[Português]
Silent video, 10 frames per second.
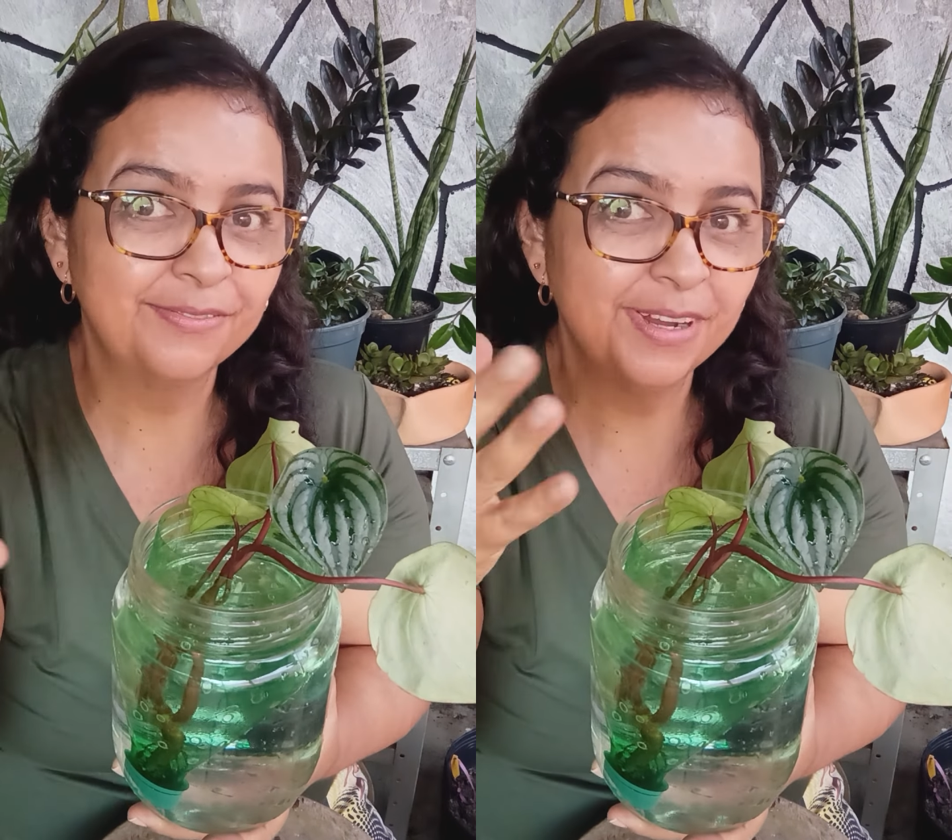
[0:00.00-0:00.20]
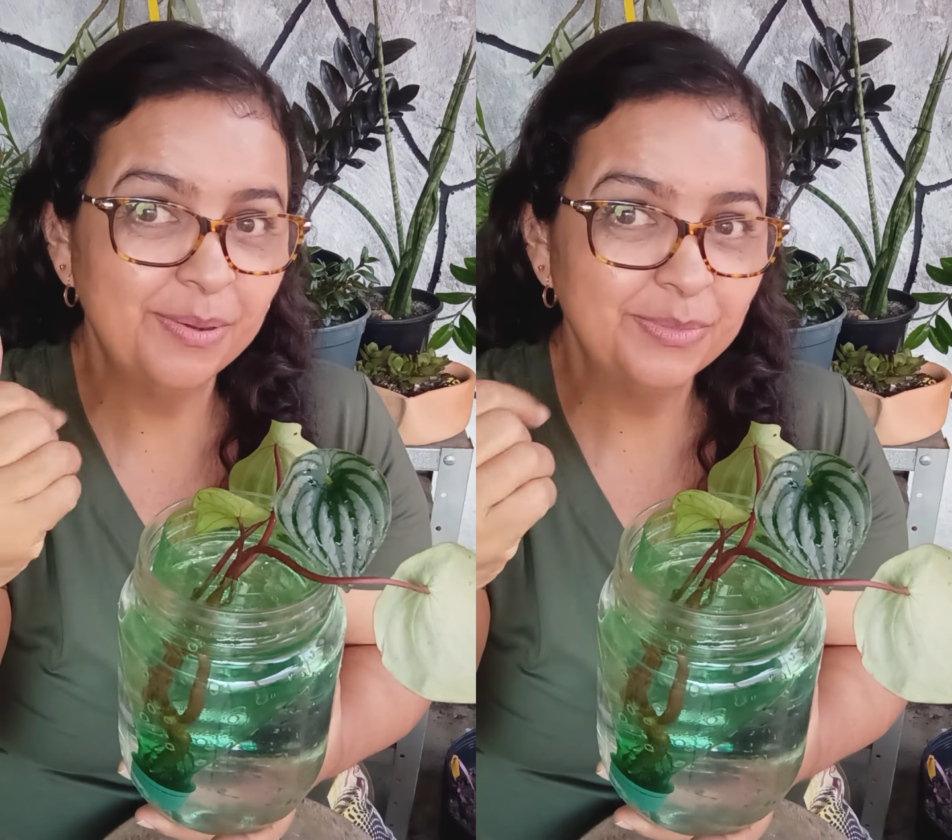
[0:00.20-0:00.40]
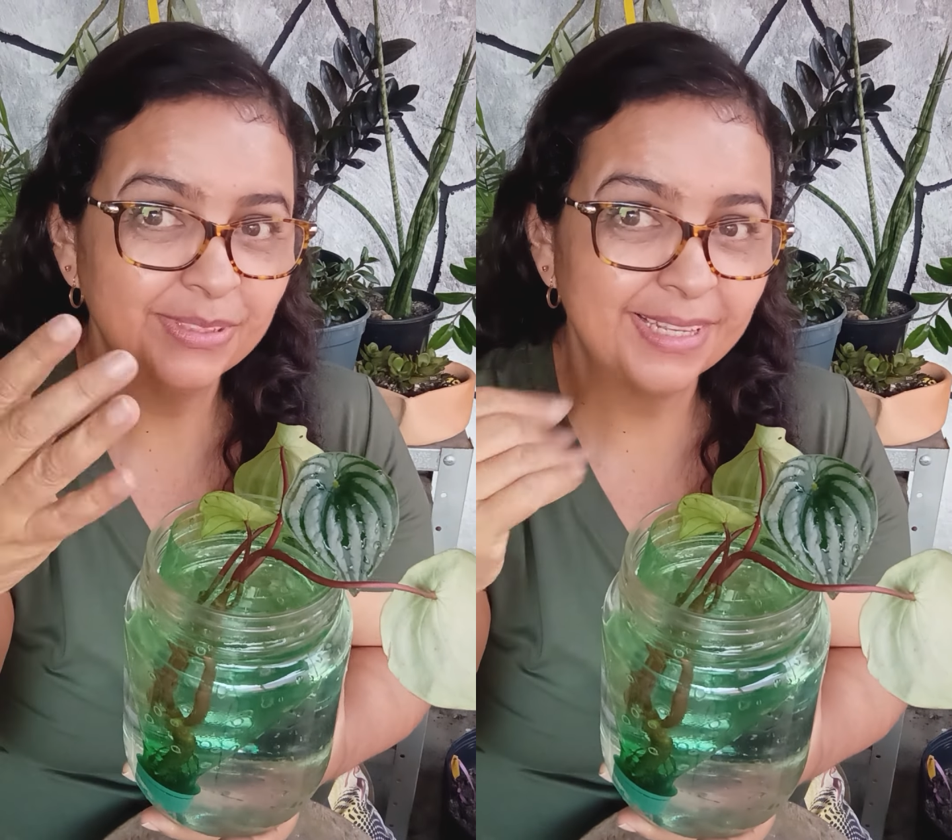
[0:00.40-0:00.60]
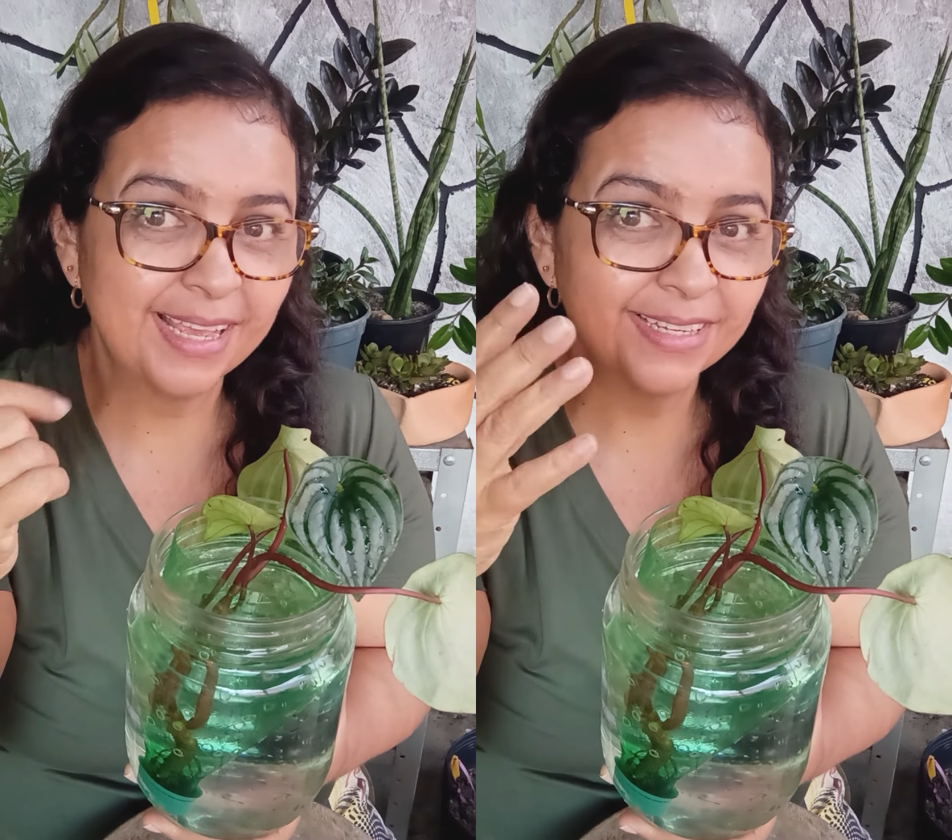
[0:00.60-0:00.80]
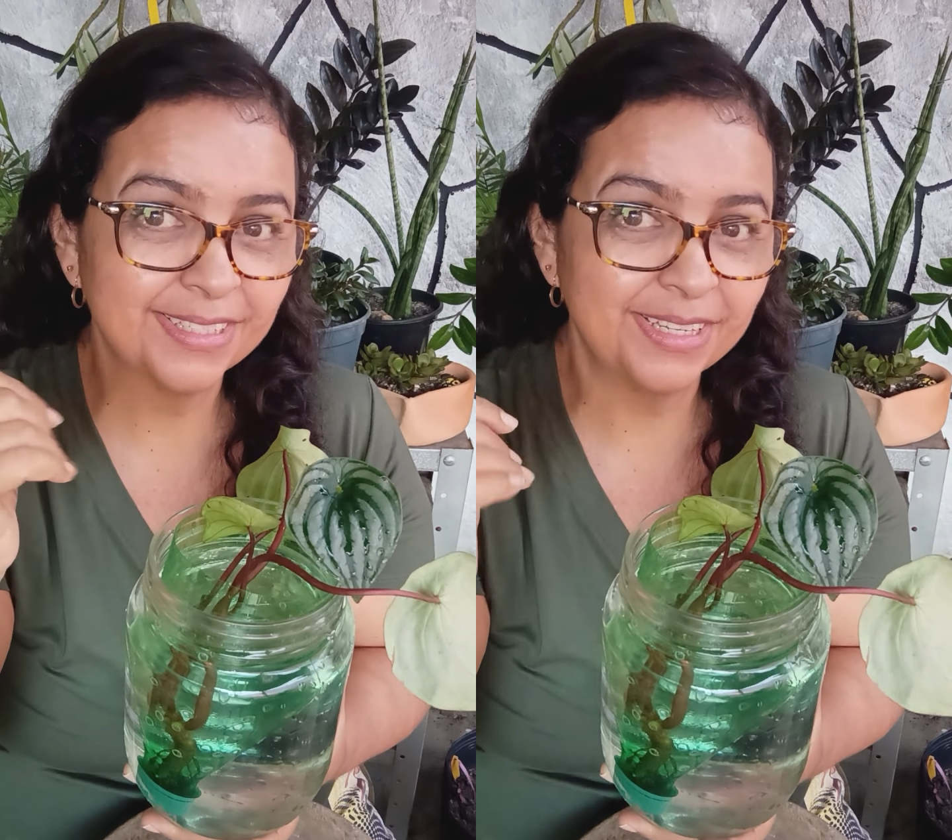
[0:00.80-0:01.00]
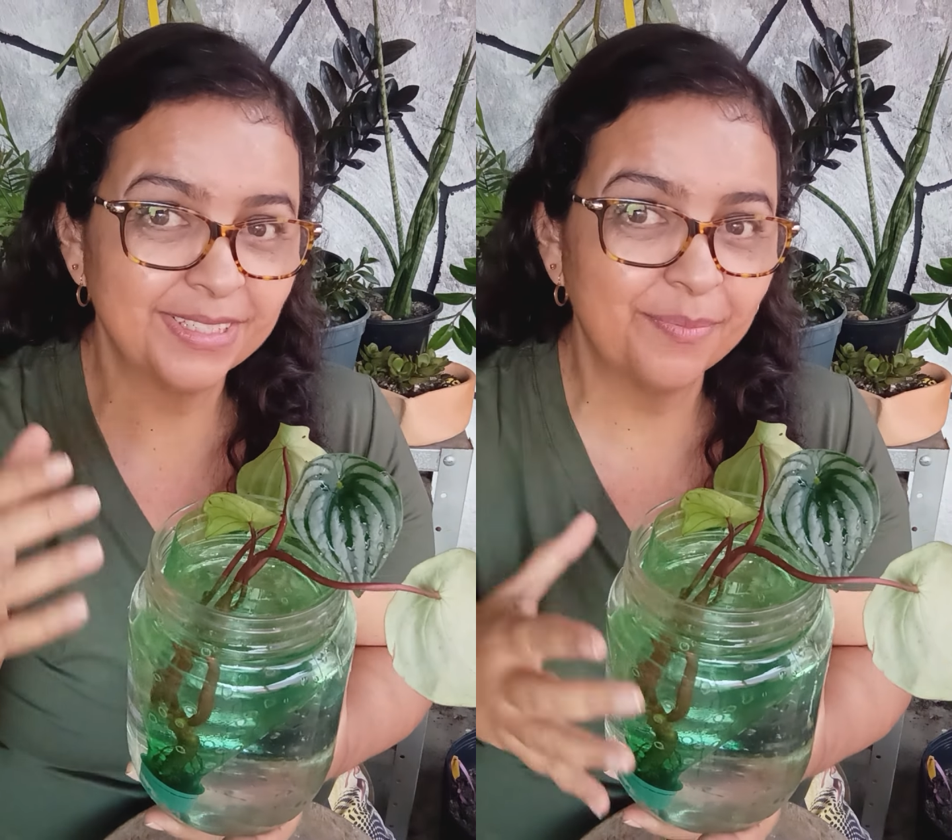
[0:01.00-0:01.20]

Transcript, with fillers: Vamos lá, gente,